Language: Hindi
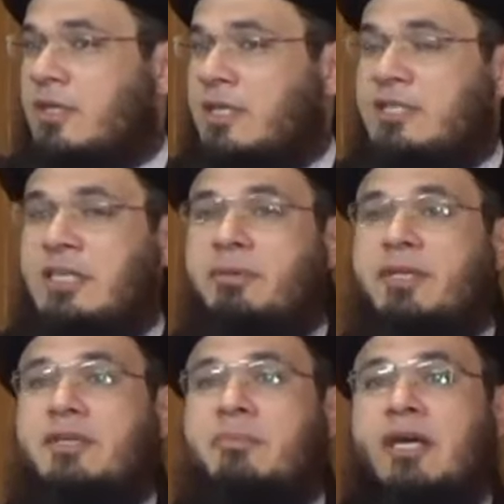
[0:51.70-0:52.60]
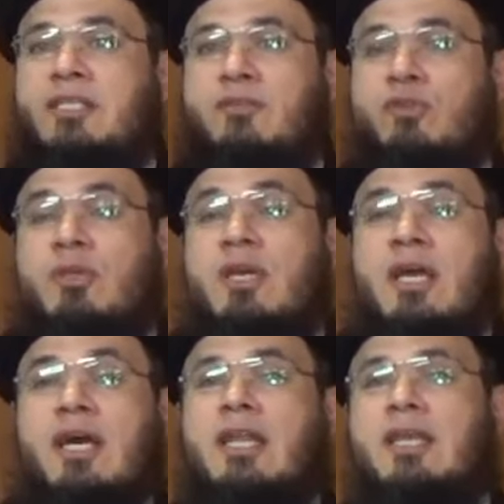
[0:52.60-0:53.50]
किसी भी एतबार से वो तो
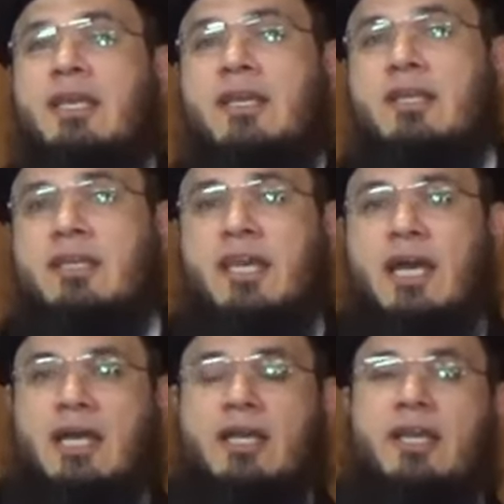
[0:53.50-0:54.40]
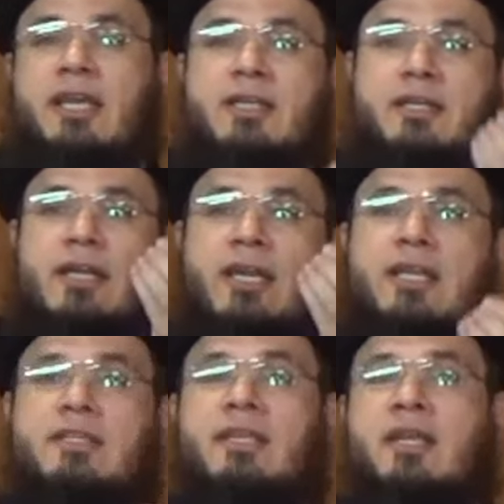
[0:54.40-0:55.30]
हालांकि क्या एक घर
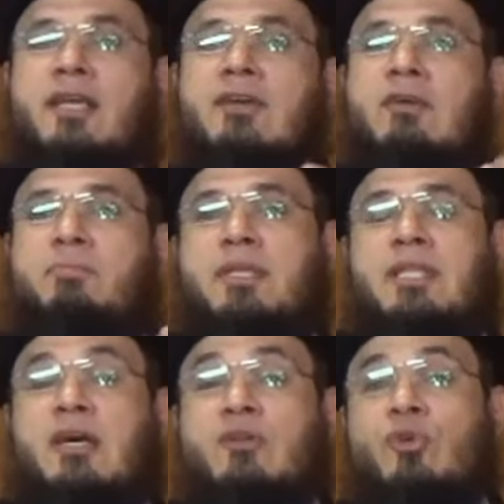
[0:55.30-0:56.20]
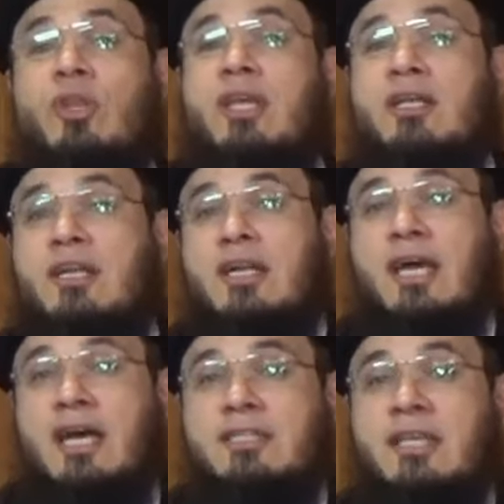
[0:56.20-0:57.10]
के अंदर लटका हुआ पर्दा और सोने का
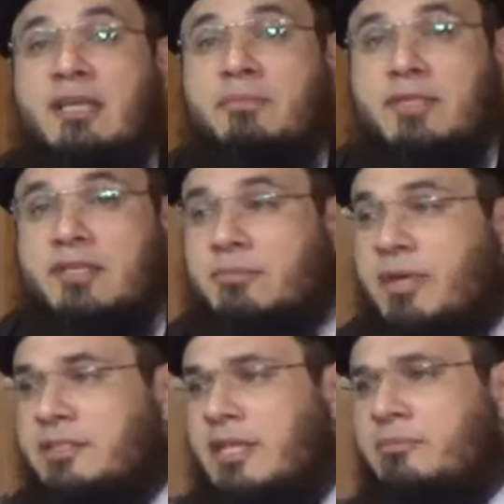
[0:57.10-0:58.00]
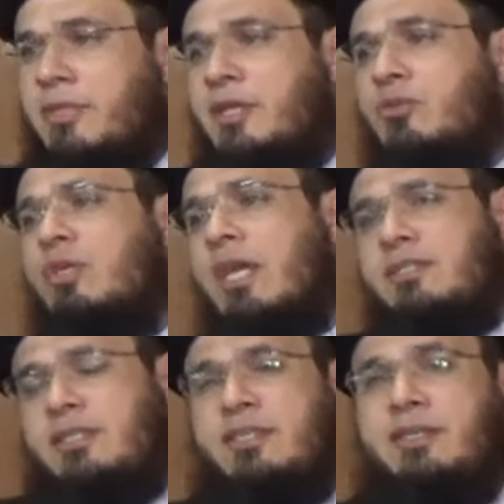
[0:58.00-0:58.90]
कंगन आज की कीमत के अतबार से आप देखें तो क्या
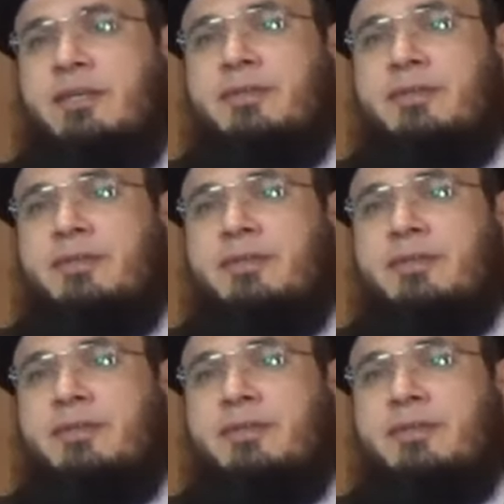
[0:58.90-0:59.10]
चीज़ें